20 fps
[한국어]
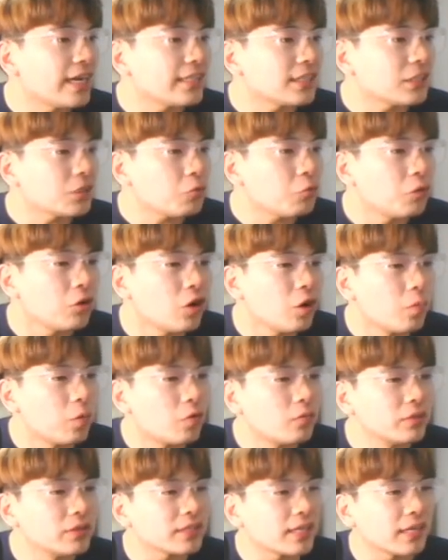위 스코어
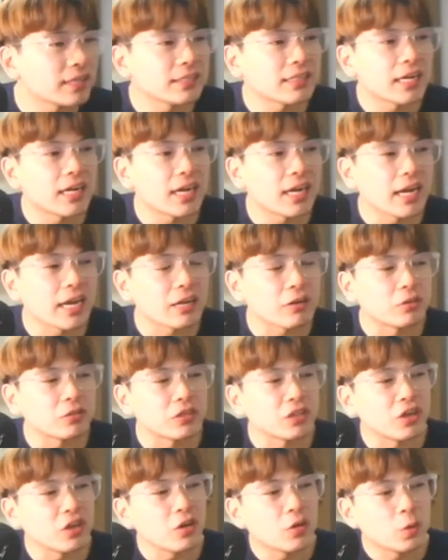보물상자가
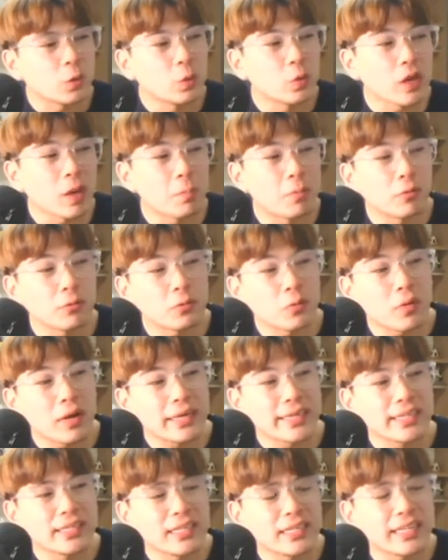있거든요. 요게 보통
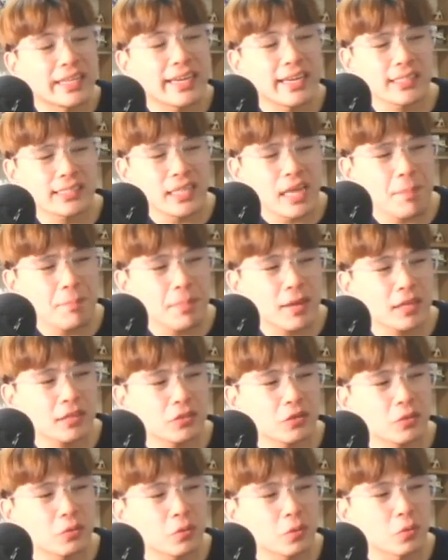한 리그 세 판
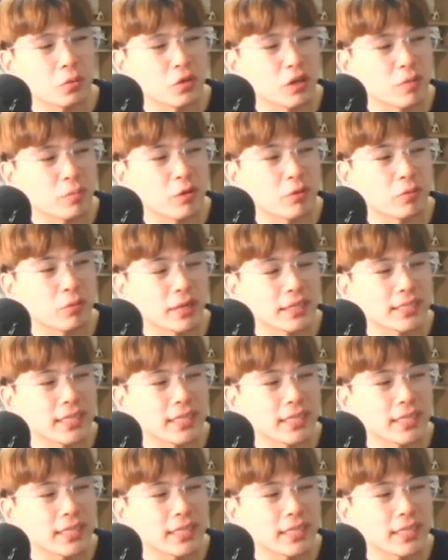정도 돌리면 요게